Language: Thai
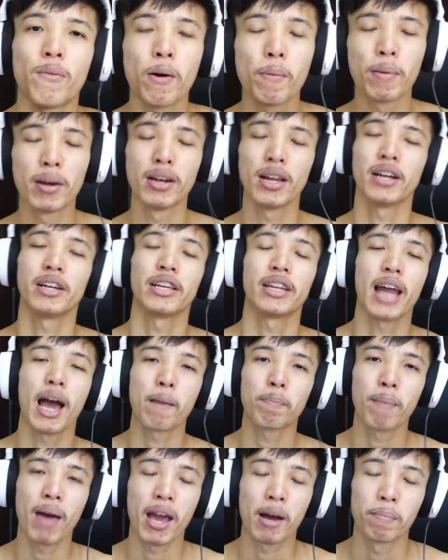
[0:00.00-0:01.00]
นับว่าเป็นเรื่องที่
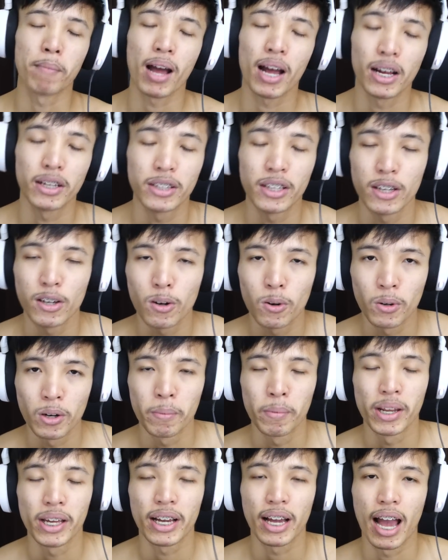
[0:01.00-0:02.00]
น่าแปลกมากครับที่คน
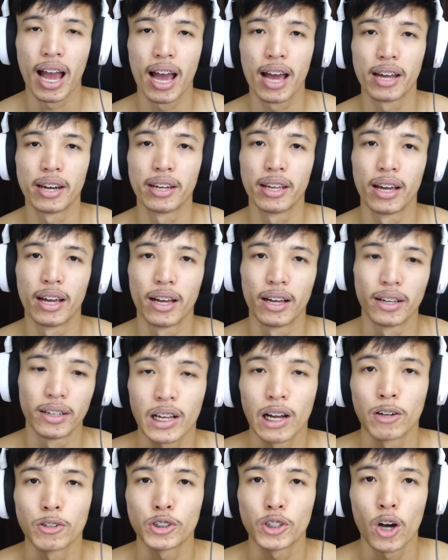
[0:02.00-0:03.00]
อเมริกาเนี่ย
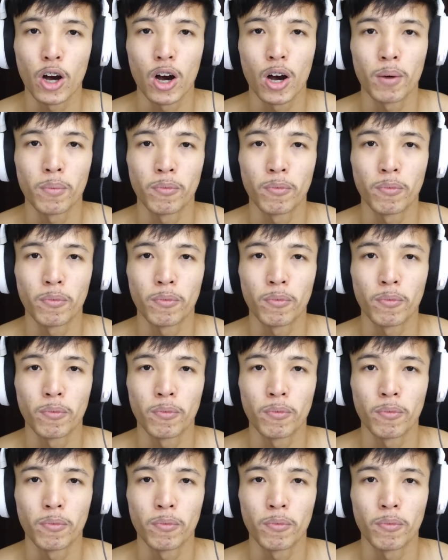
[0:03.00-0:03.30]
เขาชอ